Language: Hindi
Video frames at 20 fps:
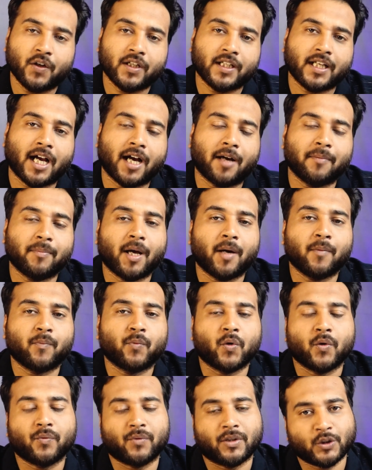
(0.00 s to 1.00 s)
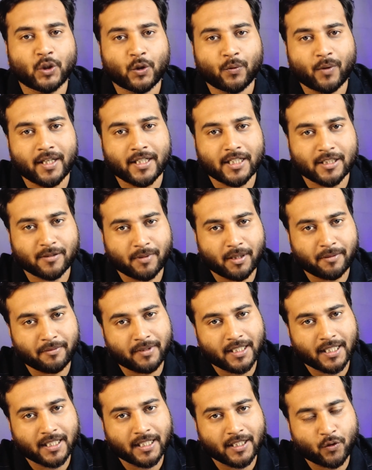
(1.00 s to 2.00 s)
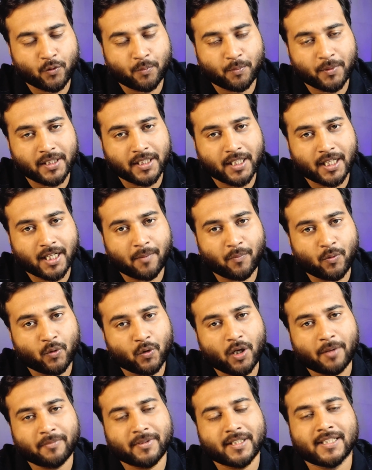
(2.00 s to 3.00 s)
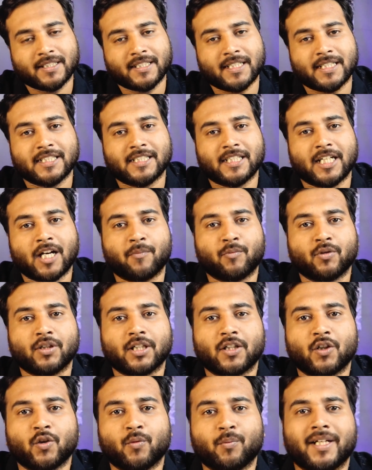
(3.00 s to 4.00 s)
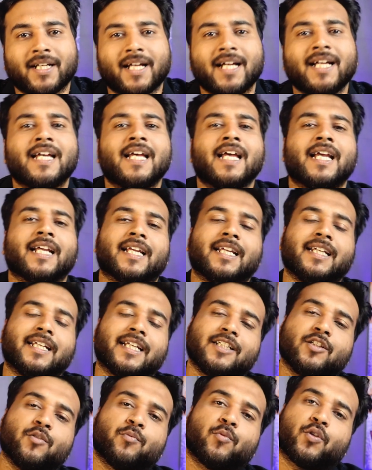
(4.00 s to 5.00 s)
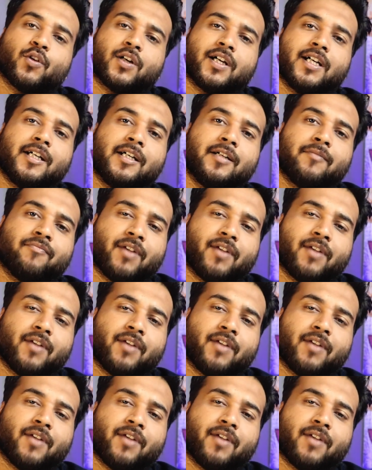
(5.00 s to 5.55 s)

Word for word: और यहाँ पे आपको पंचोल वाला डिस्प्ले भी देखने को मिल जाएगा फोटो आप देख सकते किस तरह आपको देखने को मिल रहा है कहने के जो मोटो का